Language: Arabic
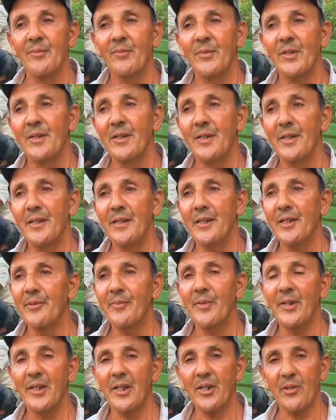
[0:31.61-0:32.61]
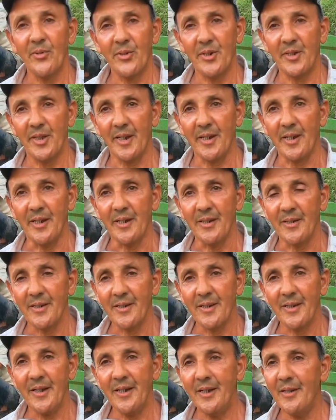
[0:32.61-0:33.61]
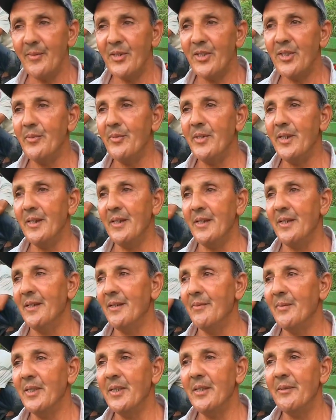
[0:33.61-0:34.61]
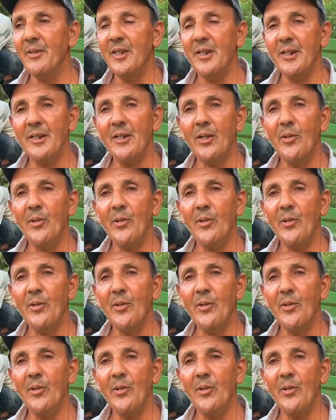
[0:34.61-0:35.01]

الناس ما كاش واش تاكل احنا ماذا بينا ماذا بينا